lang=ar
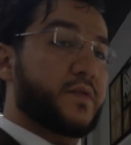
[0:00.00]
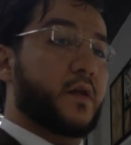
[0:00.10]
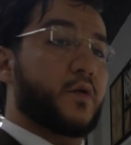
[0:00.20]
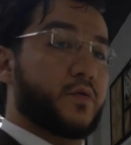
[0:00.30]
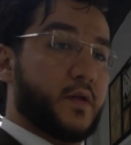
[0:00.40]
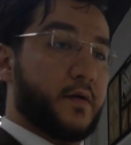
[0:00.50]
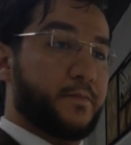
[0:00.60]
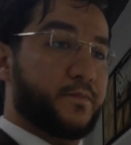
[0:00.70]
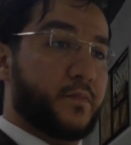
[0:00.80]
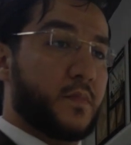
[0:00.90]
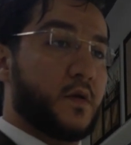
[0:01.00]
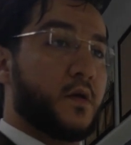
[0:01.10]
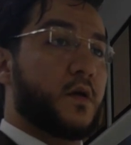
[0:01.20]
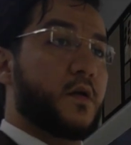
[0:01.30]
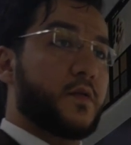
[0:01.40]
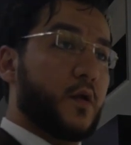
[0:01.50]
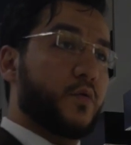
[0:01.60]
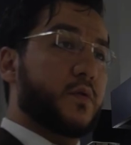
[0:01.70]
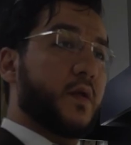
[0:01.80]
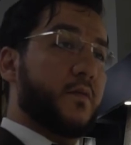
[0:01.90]
التراكوتا
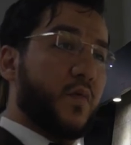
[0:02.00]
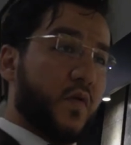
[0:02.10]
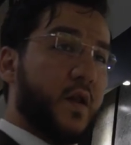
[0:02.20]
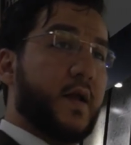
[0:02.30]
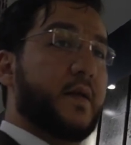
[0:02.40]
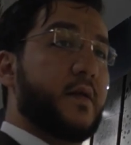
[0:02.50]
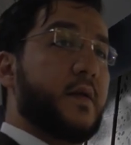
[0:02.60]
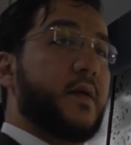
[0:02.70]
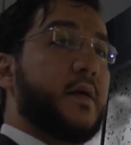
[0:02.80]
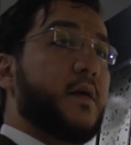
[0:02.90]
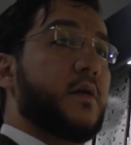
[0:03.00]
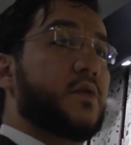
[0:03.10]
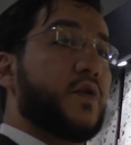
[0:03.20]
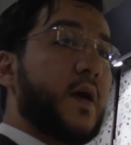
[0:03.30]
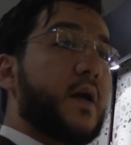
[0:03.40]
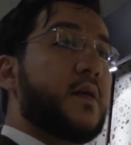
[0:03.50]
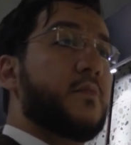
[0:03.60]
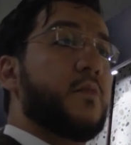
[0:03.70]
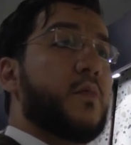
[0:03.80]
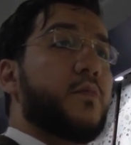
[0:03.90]
التراكوتا مصطلح آه،
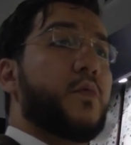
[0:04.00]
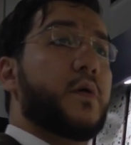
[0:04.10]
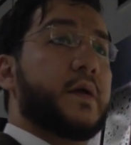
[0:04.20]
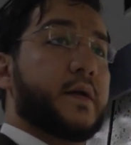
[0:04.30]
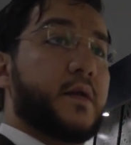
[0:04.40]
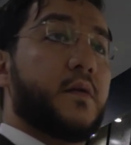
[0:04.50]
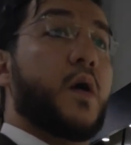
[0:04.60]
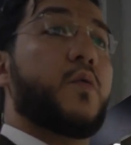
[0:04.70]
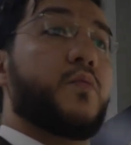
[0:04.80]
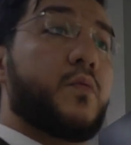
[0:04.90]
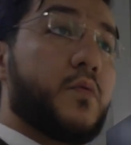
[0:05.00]
تجاري يعني أو